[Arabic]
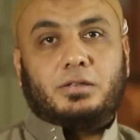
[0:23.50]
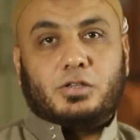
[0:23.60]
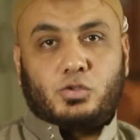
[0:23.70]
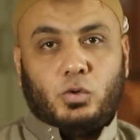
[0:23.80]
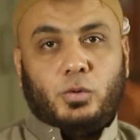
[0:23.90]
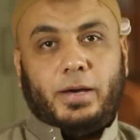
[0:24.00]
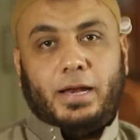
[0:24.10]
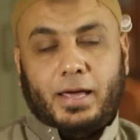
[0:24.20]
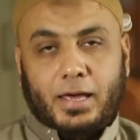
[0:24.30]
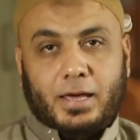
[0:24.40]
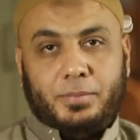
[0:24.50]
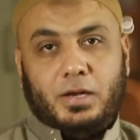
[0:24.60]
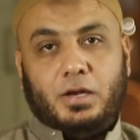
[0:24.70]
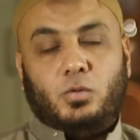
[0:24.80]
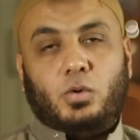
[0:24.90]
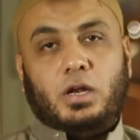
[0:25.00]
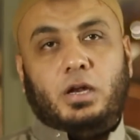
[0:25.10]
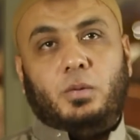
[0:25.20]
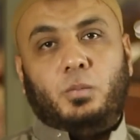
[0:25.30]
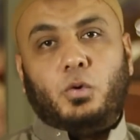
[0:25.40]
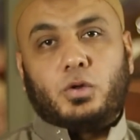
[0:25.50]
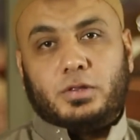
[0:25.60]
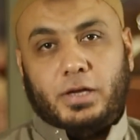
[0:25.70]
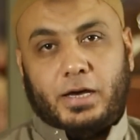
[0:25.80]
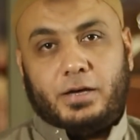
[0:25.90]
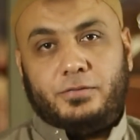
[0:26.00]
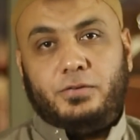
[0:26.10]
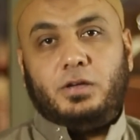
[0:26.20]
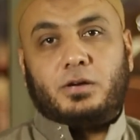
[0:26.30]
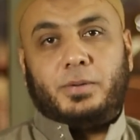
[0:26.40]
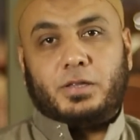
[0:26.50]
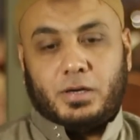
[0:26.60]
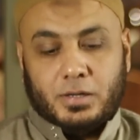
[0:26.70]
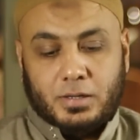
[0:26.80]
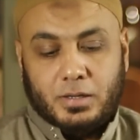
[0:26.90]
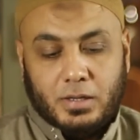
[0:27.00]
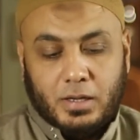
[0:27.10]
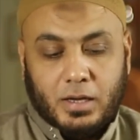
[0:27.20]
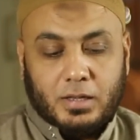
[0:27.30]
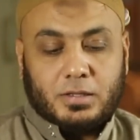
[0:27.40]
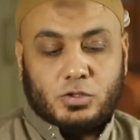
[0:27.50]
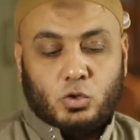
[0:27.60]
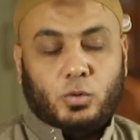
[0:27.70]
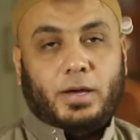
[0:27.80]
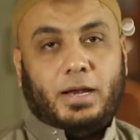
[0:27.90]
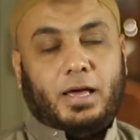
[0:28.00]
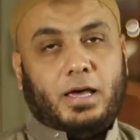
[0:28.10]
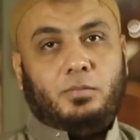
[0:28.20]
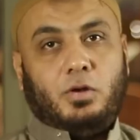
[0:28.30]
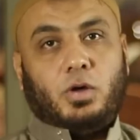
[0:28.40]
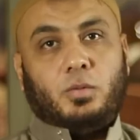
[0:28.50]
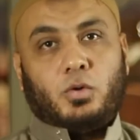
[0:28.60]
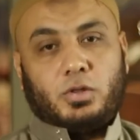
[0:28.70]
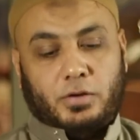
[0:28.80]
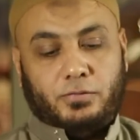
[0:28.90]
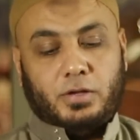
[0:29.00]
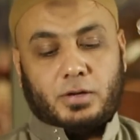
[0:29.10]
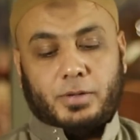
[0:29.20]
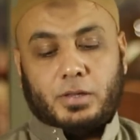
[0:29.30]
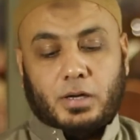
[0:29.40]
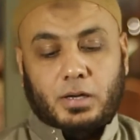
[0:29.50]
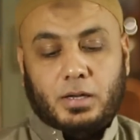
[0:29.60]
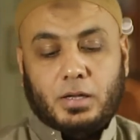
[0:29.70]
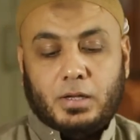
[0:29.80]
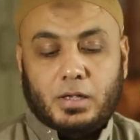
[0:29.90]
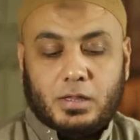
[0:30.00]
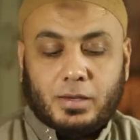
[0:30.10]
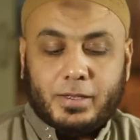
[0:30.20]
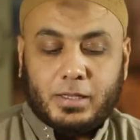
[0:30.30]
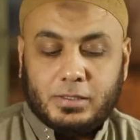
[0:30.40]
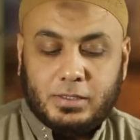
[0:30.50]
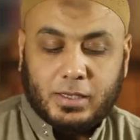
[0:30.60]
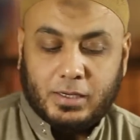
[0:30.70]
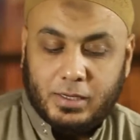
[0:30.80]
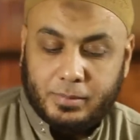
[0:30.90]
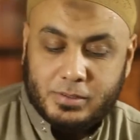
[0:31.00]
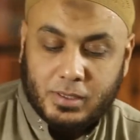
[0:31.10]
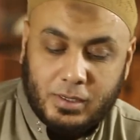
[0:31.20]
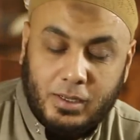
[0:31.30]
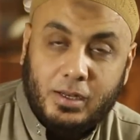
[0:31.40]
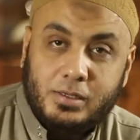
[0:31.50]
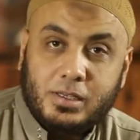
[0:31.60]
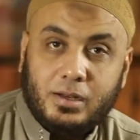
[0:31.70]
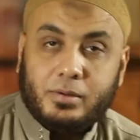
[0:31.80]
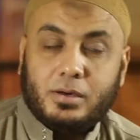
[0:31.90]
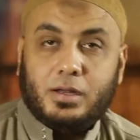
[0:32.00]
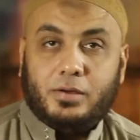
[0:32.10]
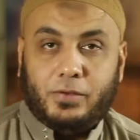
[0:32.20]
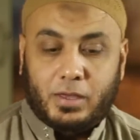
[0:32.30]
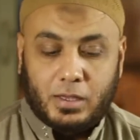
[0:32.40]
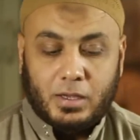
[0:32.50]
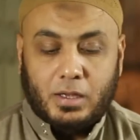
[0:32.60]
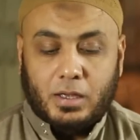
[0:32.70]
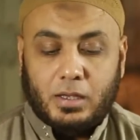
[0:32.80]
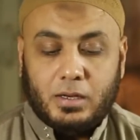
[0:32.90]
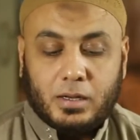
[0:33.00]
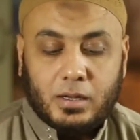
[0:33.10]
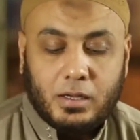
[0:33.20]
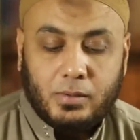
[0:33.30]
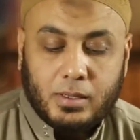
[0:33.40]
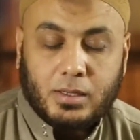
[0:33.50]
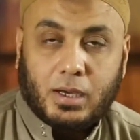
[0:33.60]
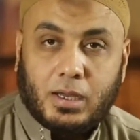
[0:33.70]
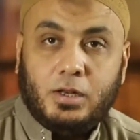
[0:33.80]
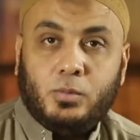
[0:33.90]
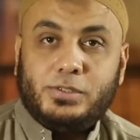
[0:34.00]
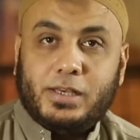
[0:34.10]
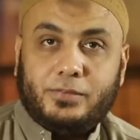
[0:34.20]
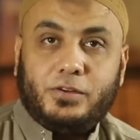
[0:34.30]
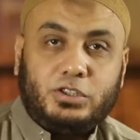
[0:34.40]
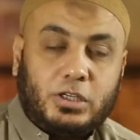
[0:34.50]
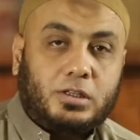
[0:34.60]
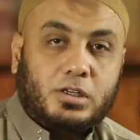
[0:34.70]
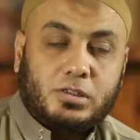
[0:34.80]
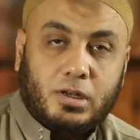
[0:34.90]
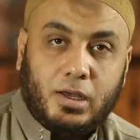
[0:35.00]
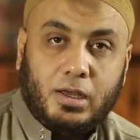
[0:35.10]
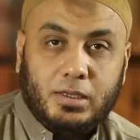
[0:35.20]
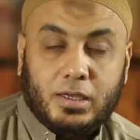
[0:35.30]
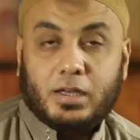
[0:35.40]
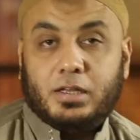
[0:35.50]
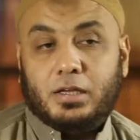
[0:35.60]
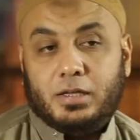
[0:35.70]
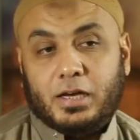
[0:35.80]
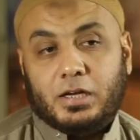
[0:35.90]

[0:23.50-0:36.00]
تصوم الحامل والمرضع في رمضان هل تصوم الحامل والمرضع في رمضان ثبت حديث عن النبي صلى الله عليه وسلم قال فيه إن الله وضع عن المسافر شطر الصلاة يعني